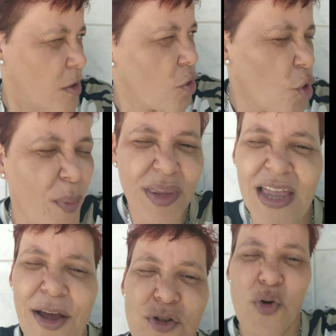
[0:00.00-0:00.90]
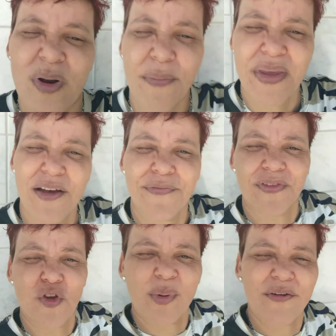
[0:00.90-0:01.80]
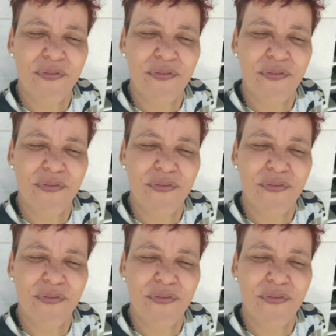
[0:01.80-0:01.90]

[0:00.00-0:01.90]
um comentário sobre a minha, sobre a